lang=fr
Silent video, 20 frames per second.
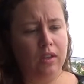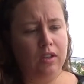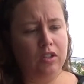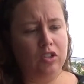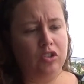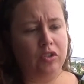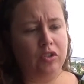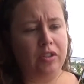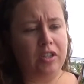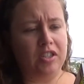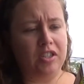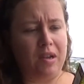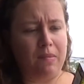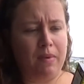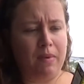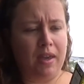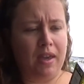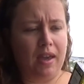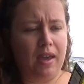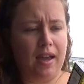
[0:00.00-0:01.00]
Je n'ai
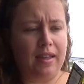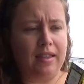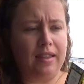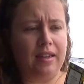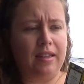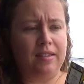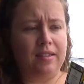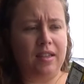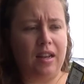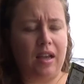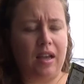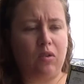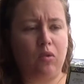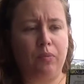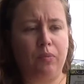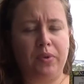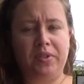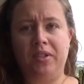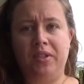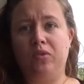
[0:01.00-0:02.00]
jamais analysé la
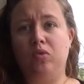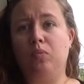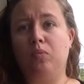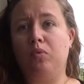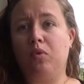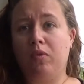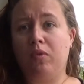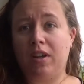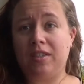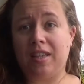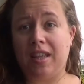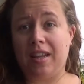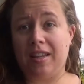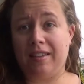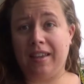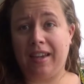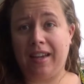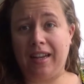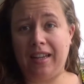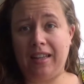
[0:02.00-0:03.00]
composition pour voir si elle
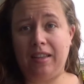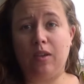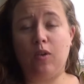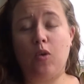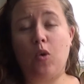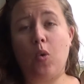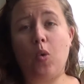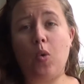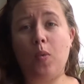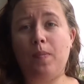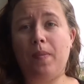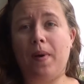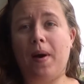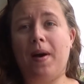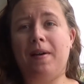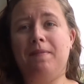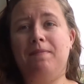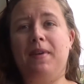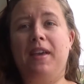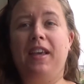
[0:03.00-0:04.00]
était clean ou
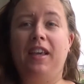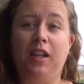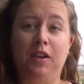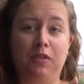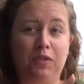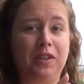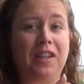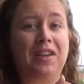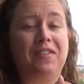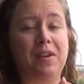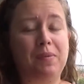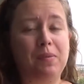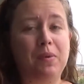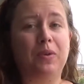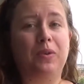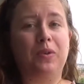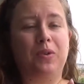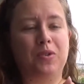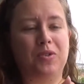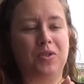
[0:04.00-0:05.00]
pas, mais il faudrait
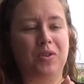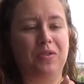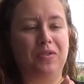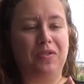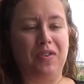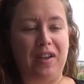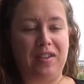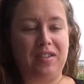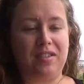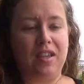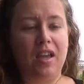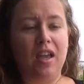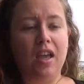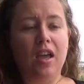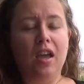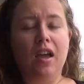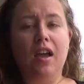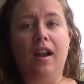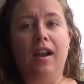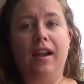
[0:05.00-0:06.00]
vraiment que je le fasse.
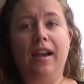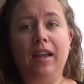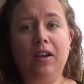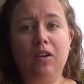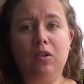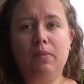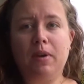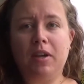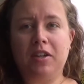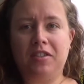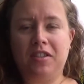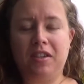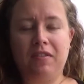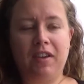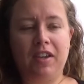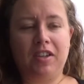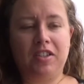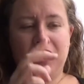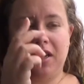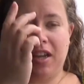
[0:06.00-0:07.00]
Les gommages, c'est
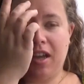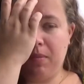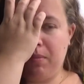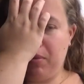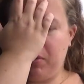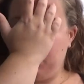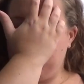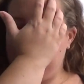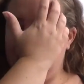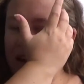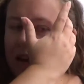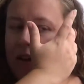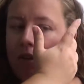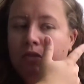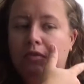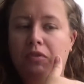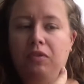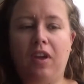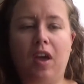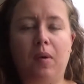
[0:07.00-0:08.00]
vrai que j'ai un peu de mal à en
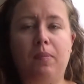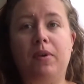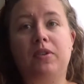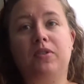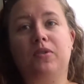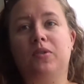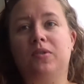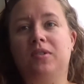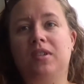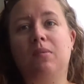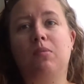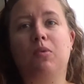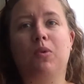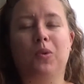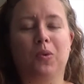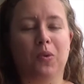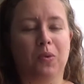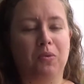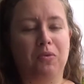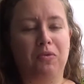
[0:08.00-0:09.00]
faire parce que ça me
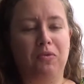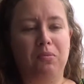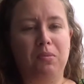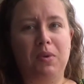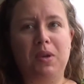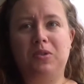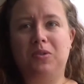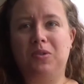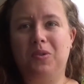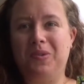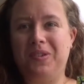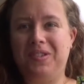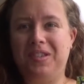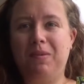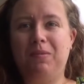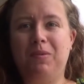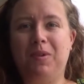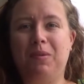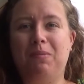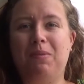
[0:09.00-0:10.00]
gonfle, mais celui-ci
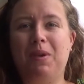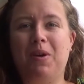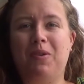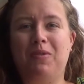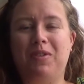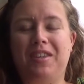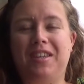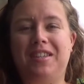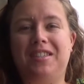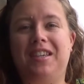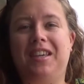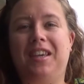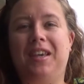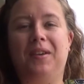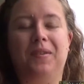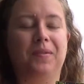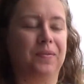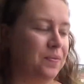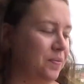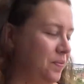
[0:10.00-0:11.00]
me donne bien envie d'essayer.
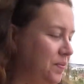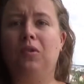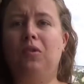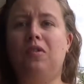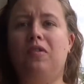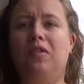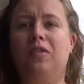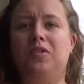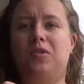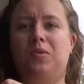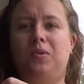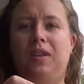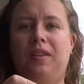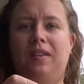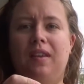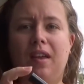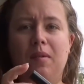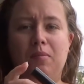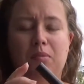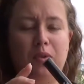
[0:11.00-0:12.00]
Trouve ensuite
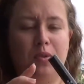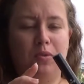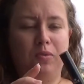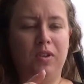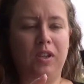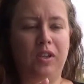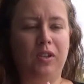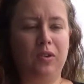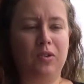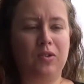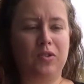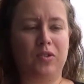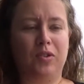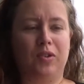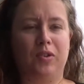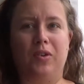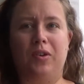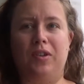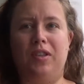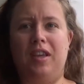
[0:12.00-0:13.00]
un produit que je
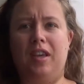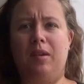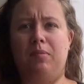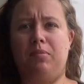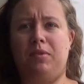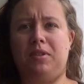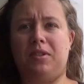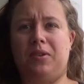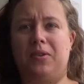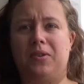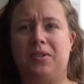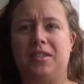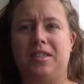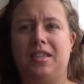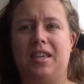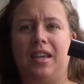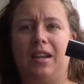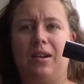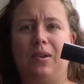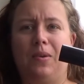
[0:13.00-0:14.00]
connais puisque
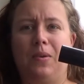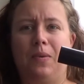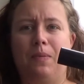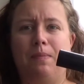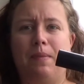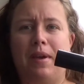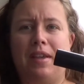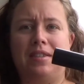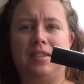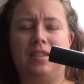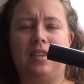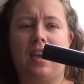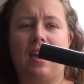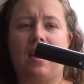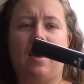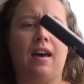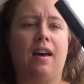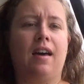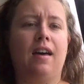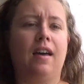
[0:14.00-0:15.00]
c'est le
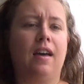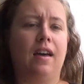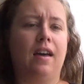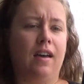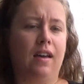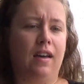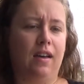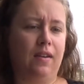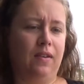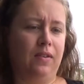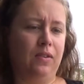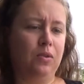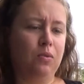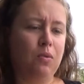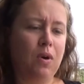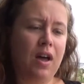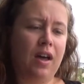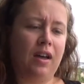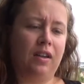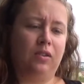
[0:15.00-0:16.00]
mascara euh,
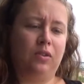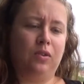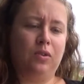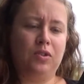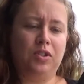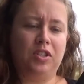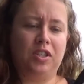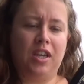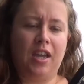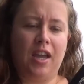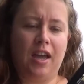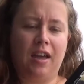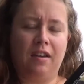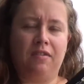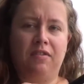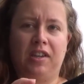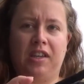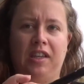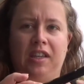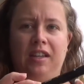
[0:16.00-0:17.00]
noir de chez
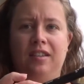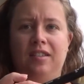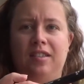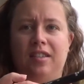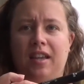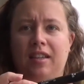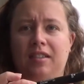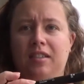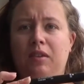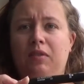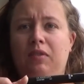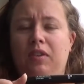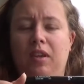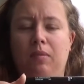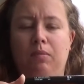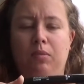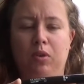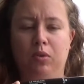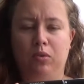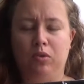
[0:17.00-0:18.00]
Avril, certifié
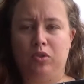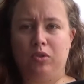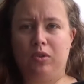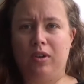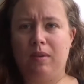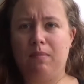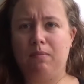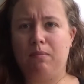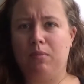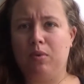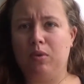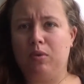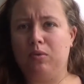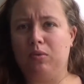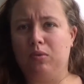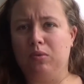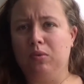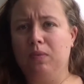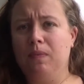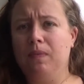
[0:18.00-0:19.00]
bio, je l'aime
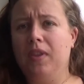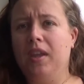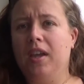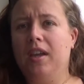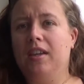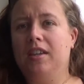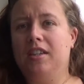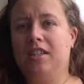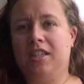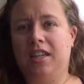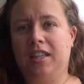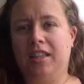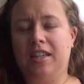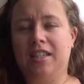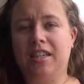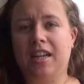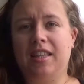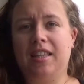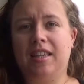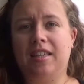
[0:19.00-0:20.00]
beaucoup. J'ai
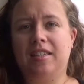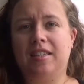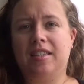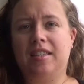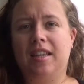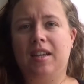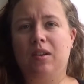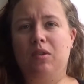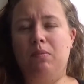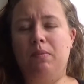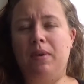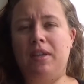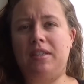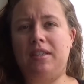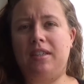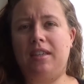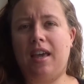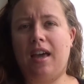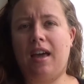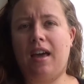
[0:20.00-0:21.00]
déjà testé le
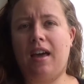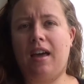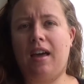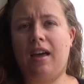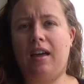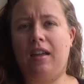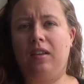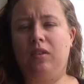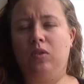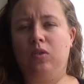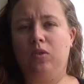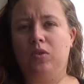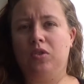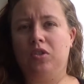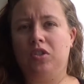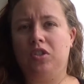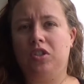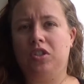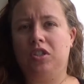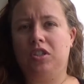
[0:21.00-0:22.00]
mascara de
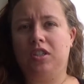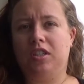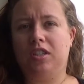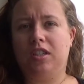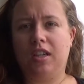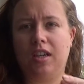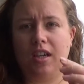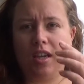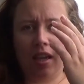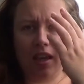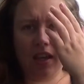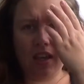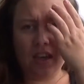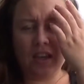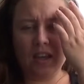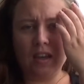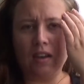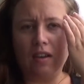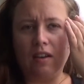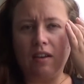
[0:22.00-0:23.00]

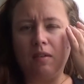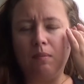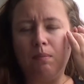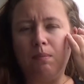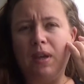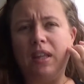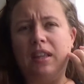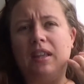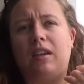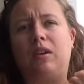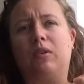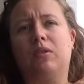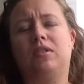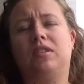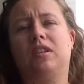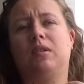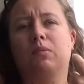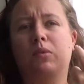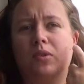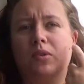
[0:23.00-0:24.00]
chez euh, Beneco,
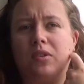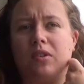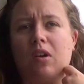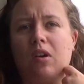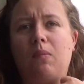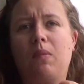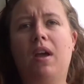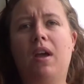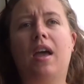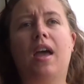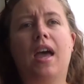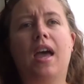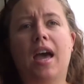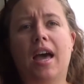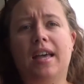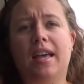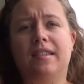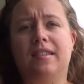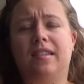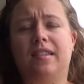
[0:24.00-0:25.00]
s'il me semble,
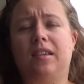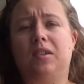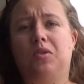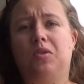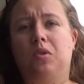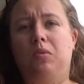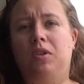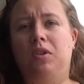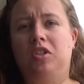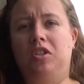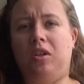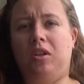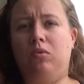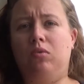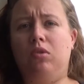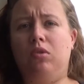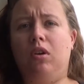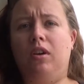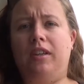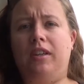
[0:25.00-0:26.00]
ainsi que celui de chez
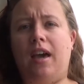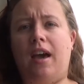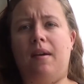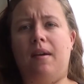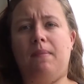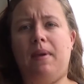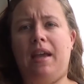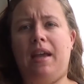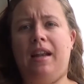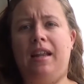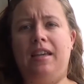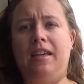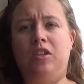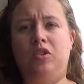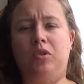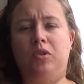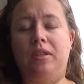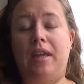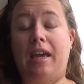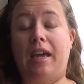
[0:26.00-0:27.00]
Couleur Caramel, et
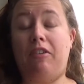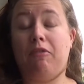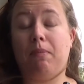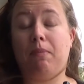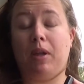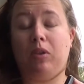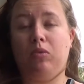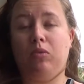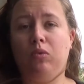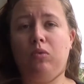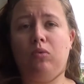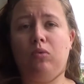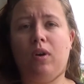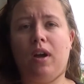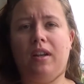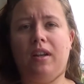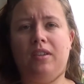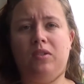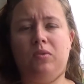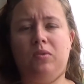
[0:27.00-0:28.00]
je n'arrive pas du tout
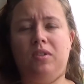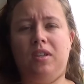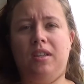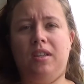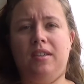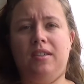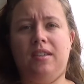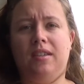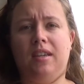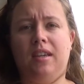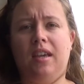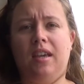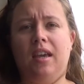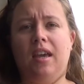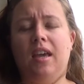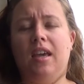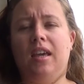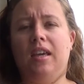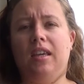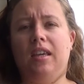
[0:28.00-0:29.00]
à les utiliser.
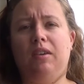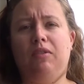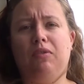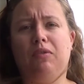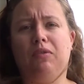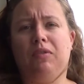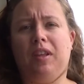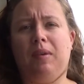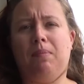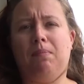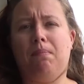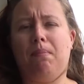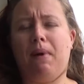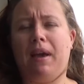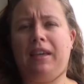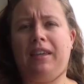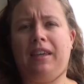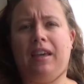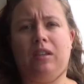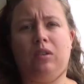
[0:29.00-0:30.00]
Ils font des
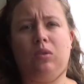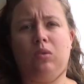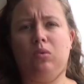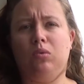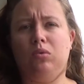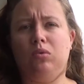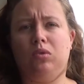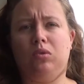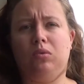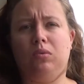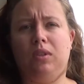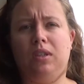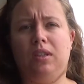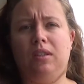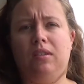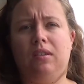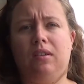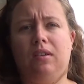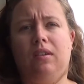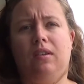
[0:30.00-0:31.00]
paquets tout de
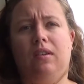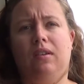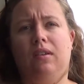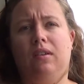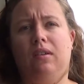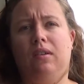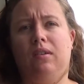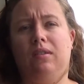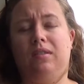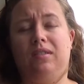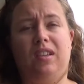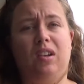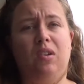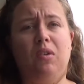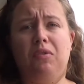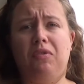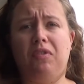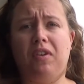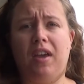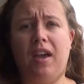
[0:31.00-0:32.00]
suite, euh, c'est
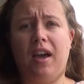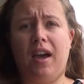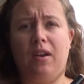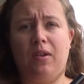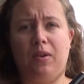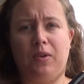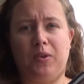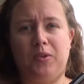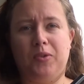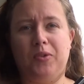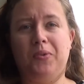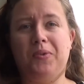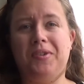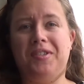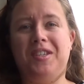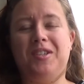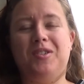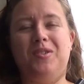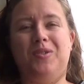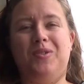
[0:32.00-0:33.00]
l'enfer, alors que
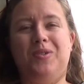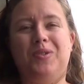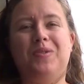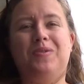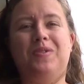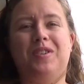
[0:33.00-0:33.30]
celui-ci, je le trouve